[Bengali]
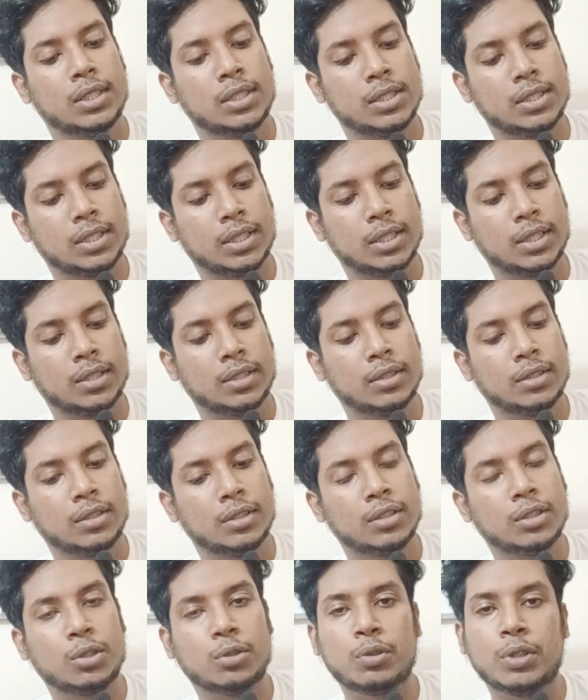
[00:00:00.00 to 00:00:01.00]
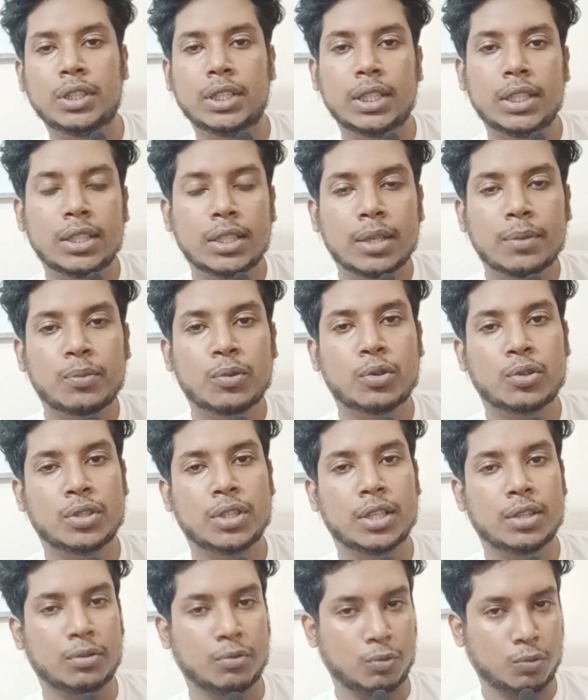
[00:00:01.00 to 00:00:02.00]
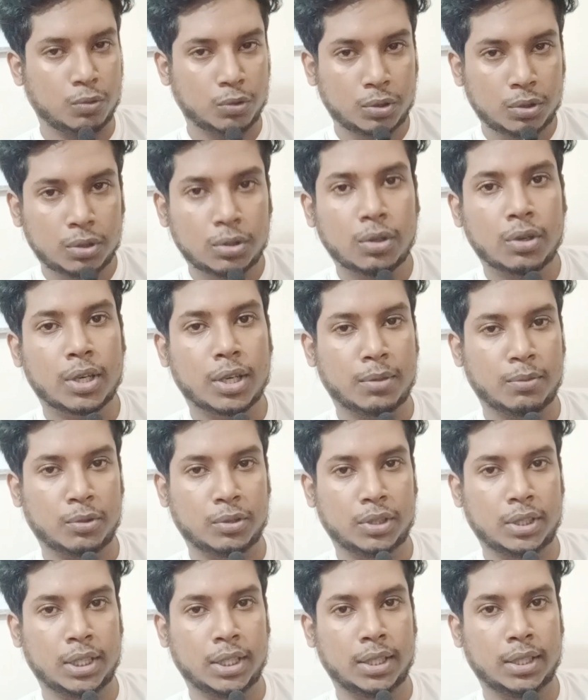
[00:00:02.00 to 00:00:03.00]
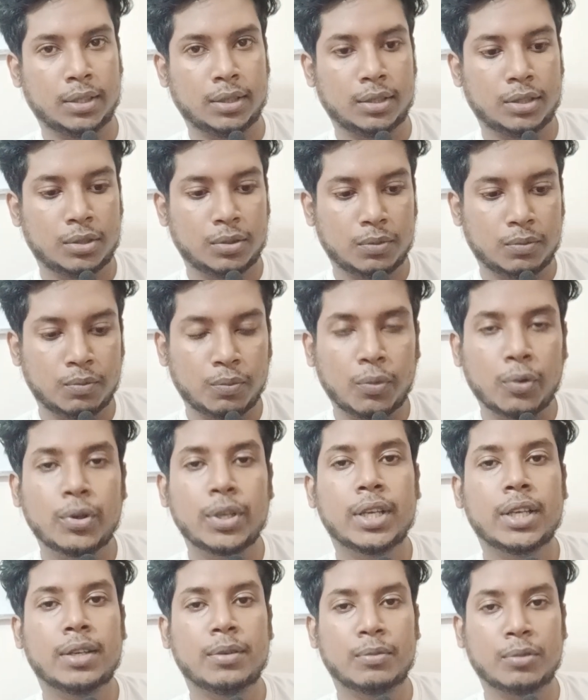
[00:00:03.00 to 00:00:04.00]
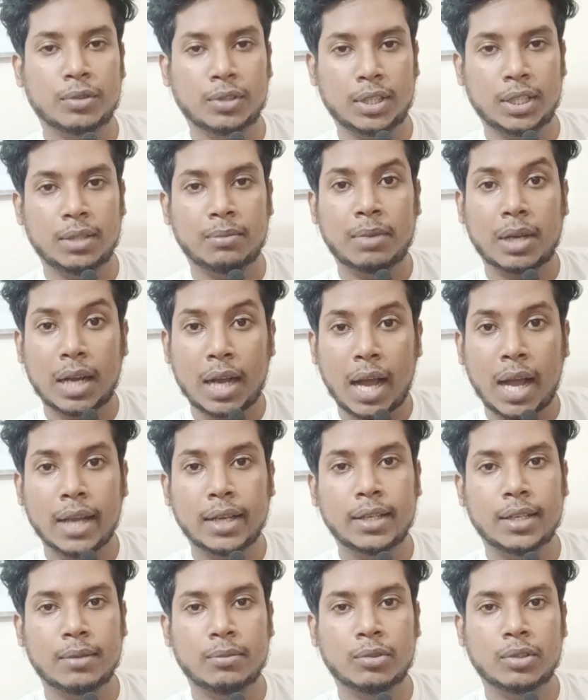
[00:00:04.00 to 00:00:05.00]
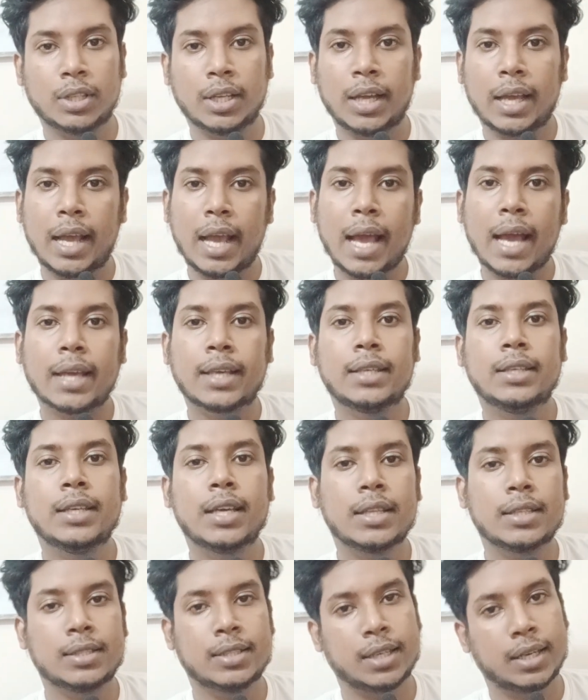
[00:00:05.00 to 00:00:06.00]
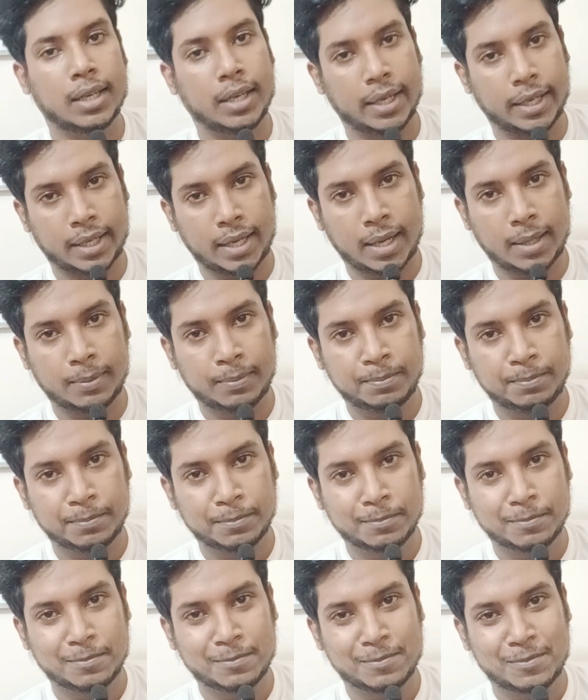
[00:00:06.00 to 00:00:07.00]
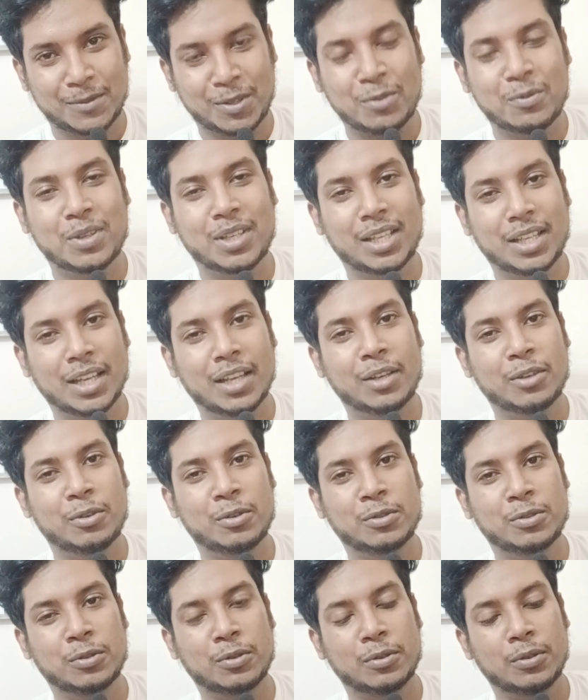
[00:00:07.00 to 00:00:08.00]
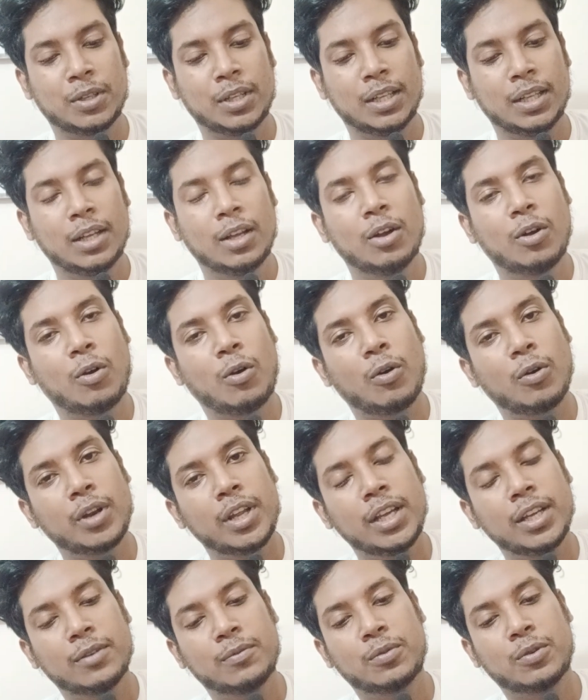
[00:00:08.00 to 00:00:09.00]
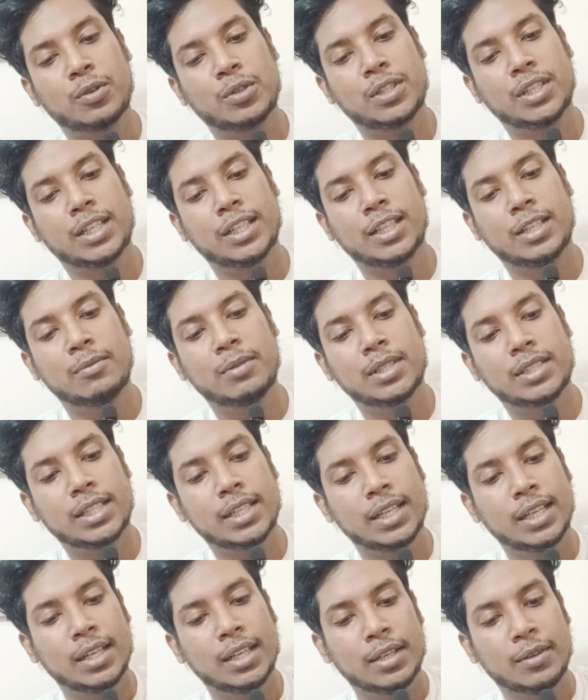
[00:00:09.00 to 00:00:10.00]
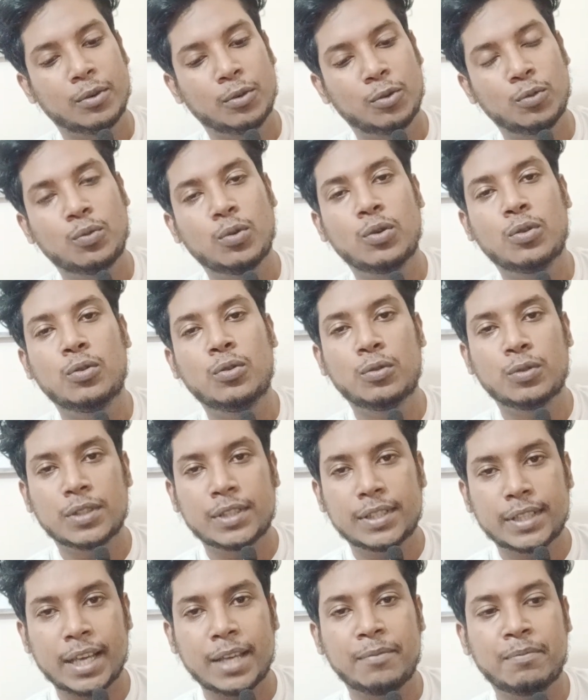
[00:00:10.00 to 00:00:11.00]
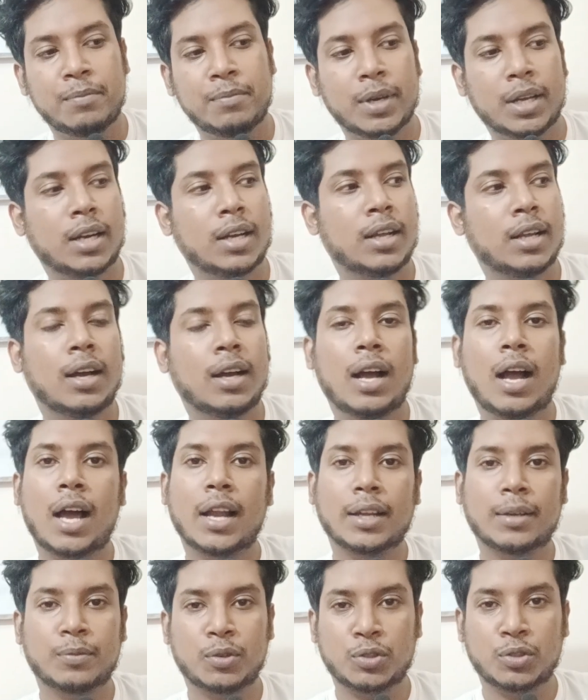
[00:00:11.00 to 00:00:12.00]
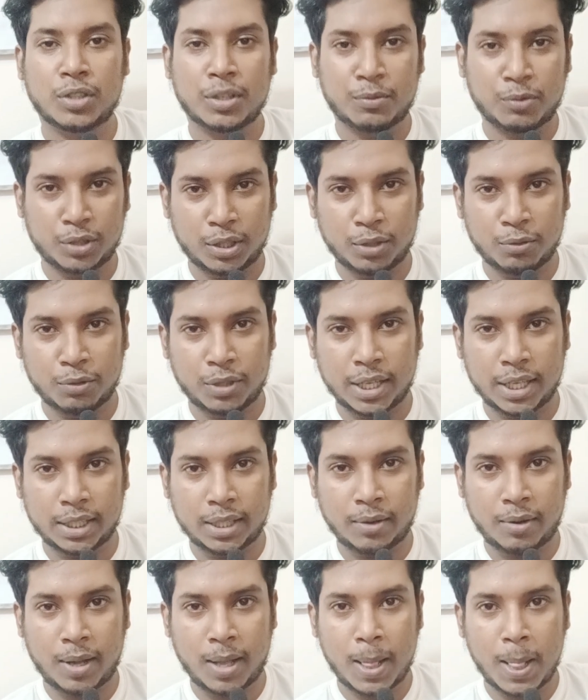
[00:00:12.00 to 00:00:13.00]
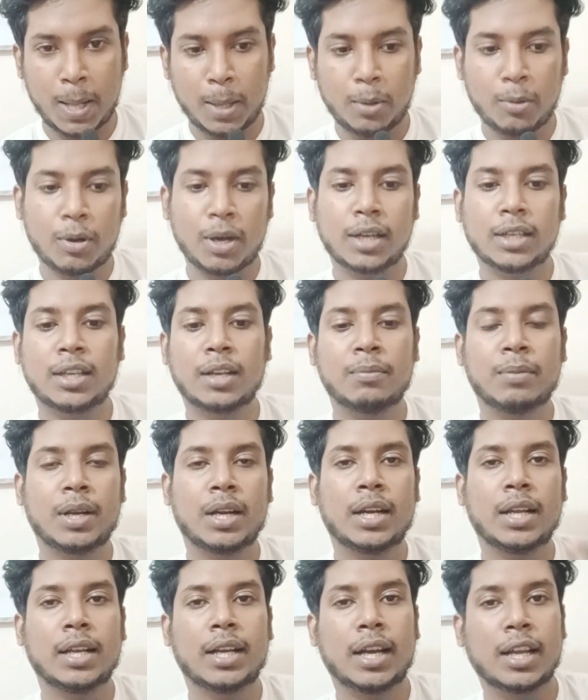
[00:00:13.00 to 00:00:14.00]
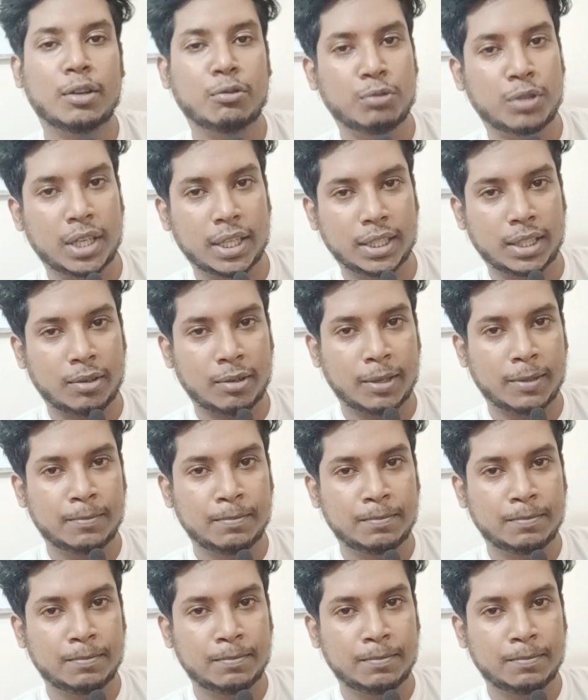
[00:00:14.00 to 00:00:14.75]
যে দুই তিনটা প্রশ্নের উত্তরের মধ্যে বইয়ের মধ্যে বা গাইডের মধ্যে একই অ্যান্সার লেখা তুমি কি খেয়াল করছো অনেক প্রশ্নের দেখবা যে হুবহু সেম প্যারাটা আরেক প্রশ্নের মধ্যে উঠায় দেওয়া ওখানকার প্যারাটা এখানে উঠায় দেওয়া